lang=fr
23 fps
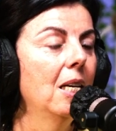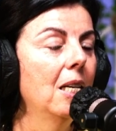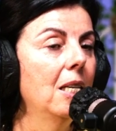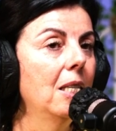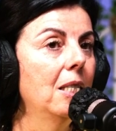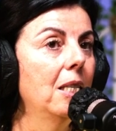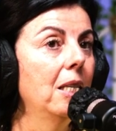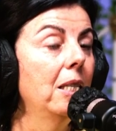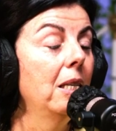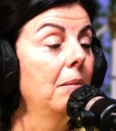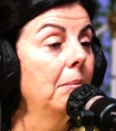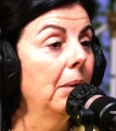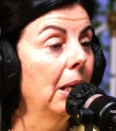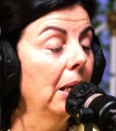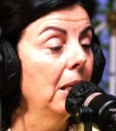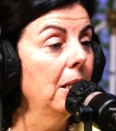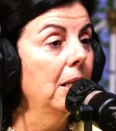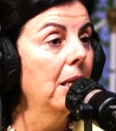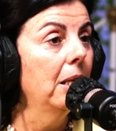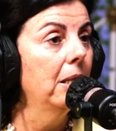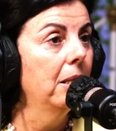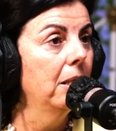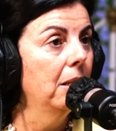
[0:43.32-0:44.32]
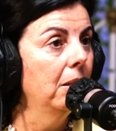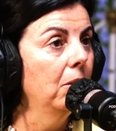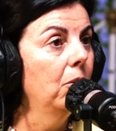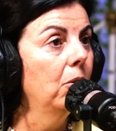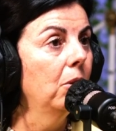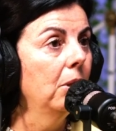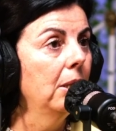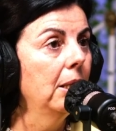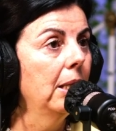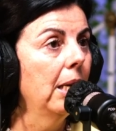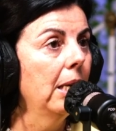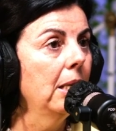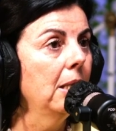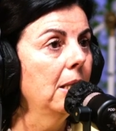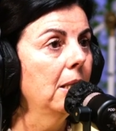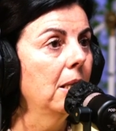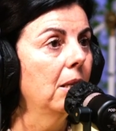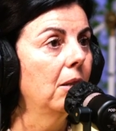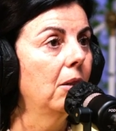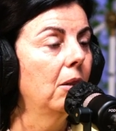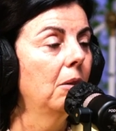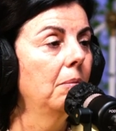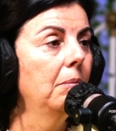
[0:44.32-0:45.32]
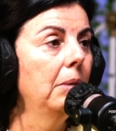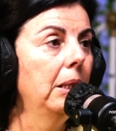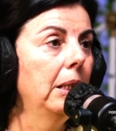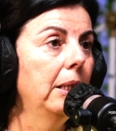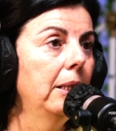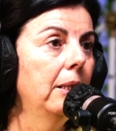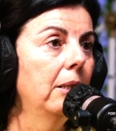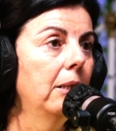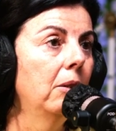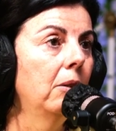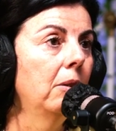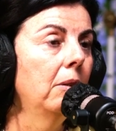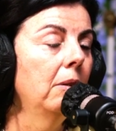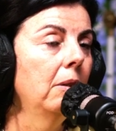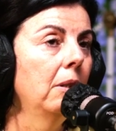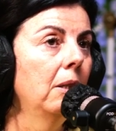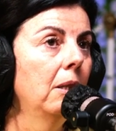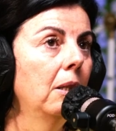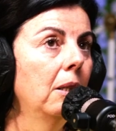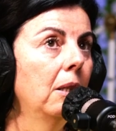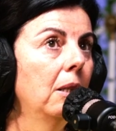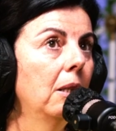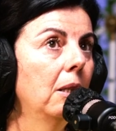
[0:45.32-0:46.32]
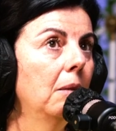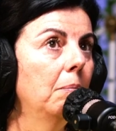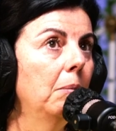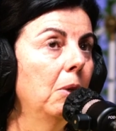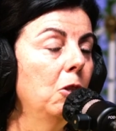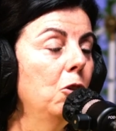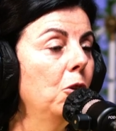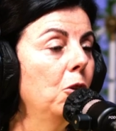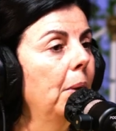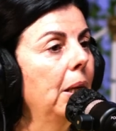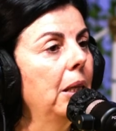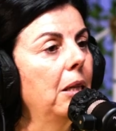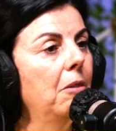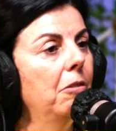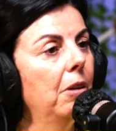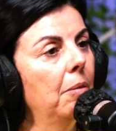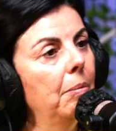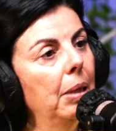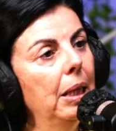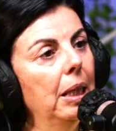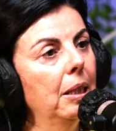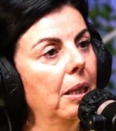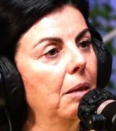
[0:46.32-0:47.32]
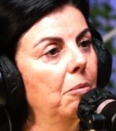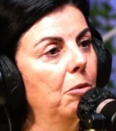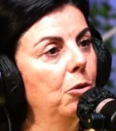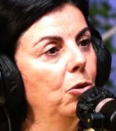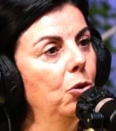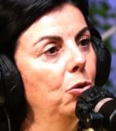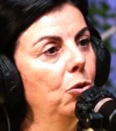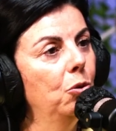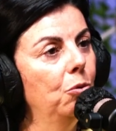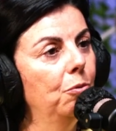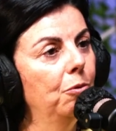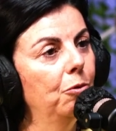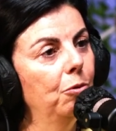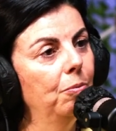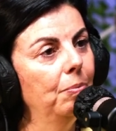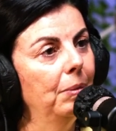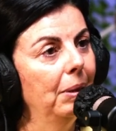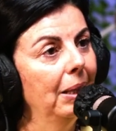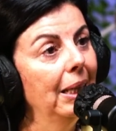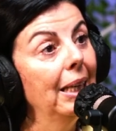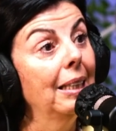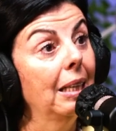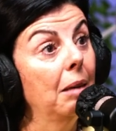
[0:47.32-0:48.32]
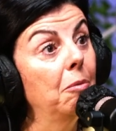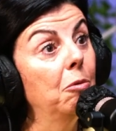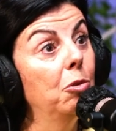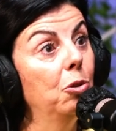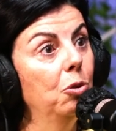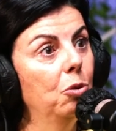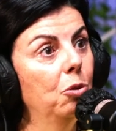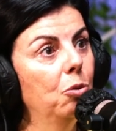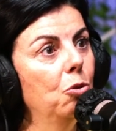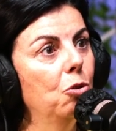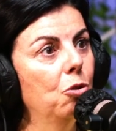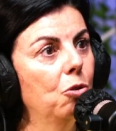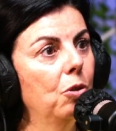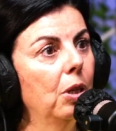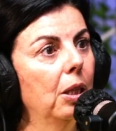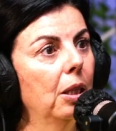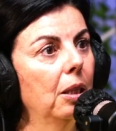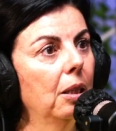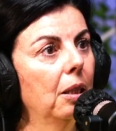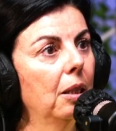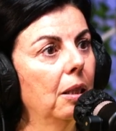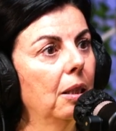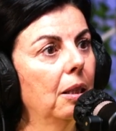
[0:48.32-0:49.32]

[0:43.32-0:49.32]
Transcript: j'ai démarré cette grossesse en me disant, bah, je suis prête à faire ma quatrième, ma fausse couche. quoi.